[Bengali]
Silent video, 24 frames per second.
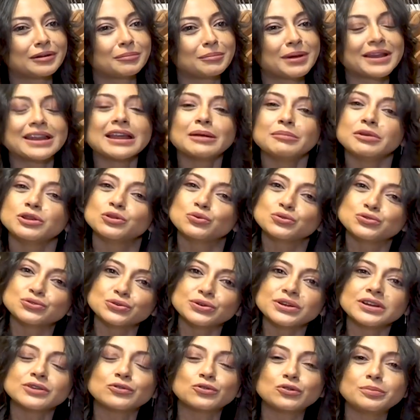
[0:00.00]
মানে আমি
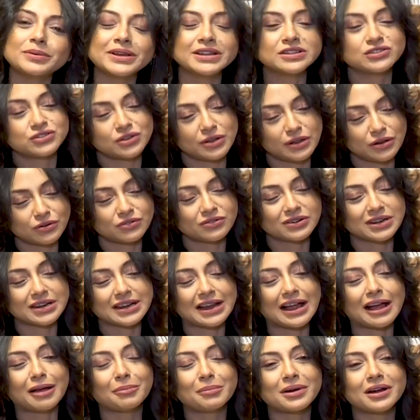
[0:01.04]
দুটোই খুব এনজয় করি
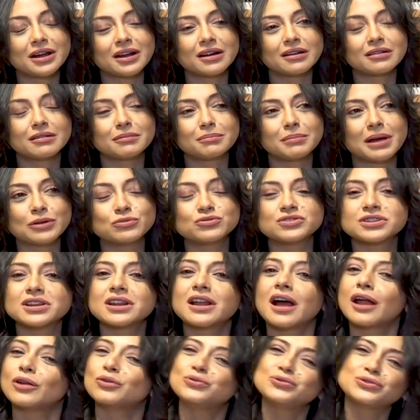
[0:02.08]
আমার
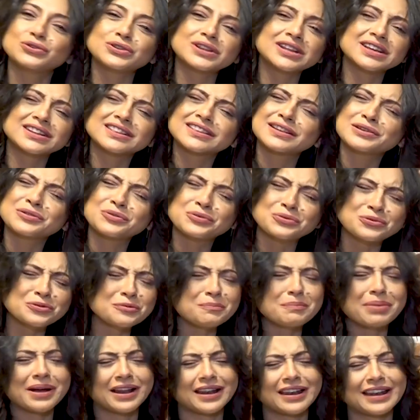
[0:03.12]
মানুষের আনন্দ দেখতে
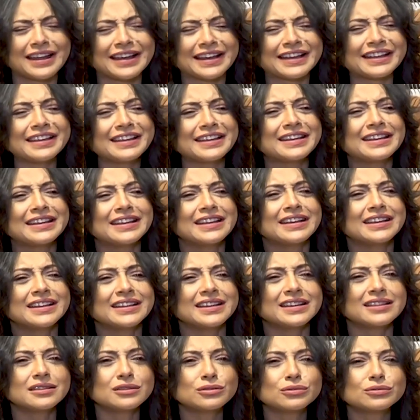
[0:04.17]
খুব ভাল লাগে
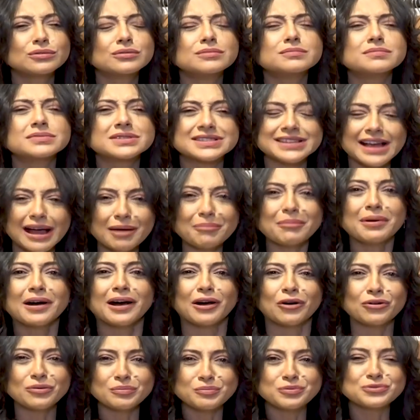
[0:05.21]
কিন্তু
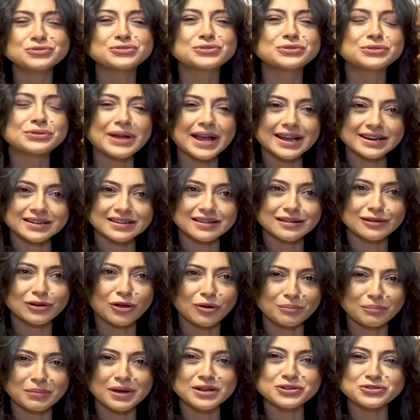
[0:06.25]
সামহাও পুজো একটা
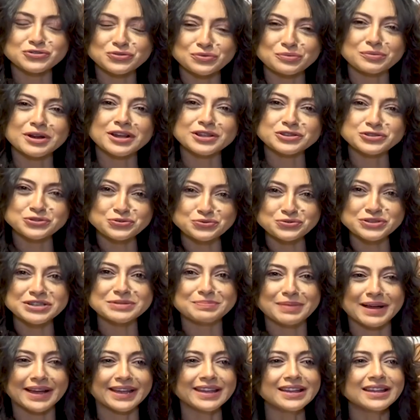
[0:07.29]
লম্বা সময় ছুটি
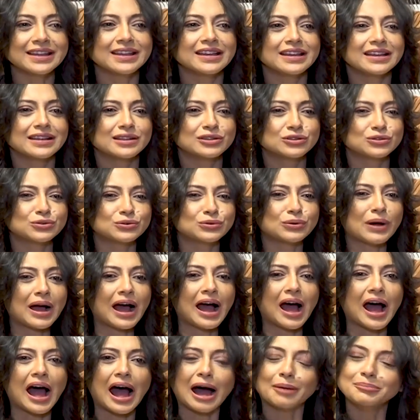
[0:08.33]
পাই তো
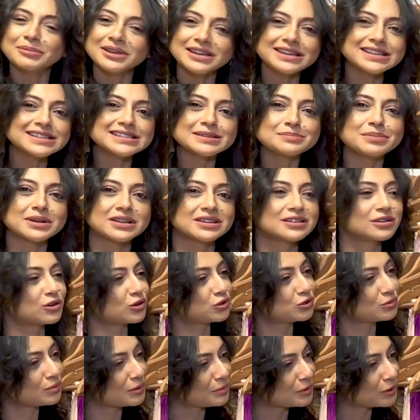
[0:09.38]
আমি নিজে
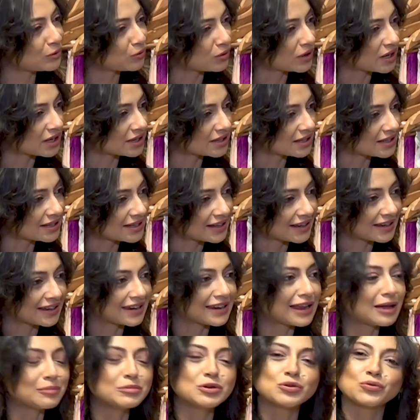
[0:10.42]
ব্যক্তিগতভাবে কলকাতায় থাকি
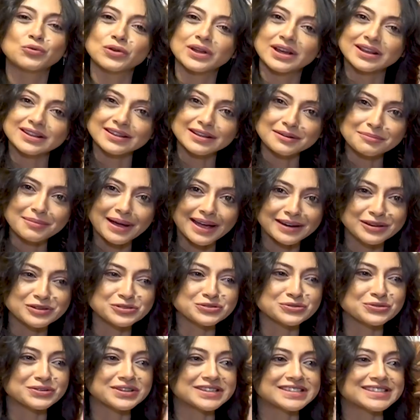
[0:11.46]
না আমি কলকাতার বাইরে
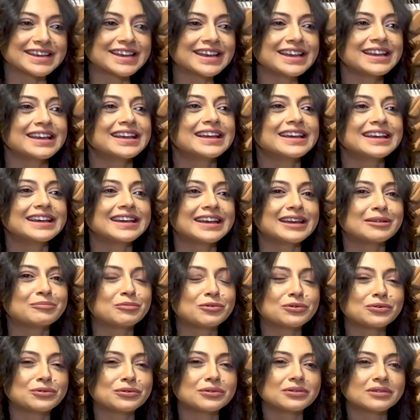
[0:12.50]
চলে যাই
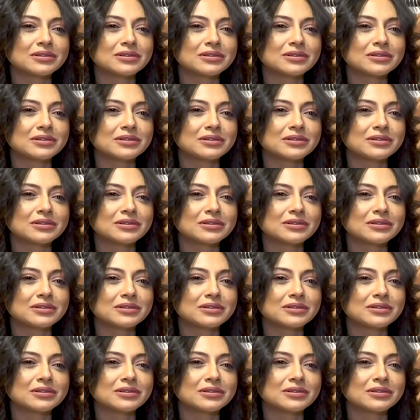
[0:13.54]
এবং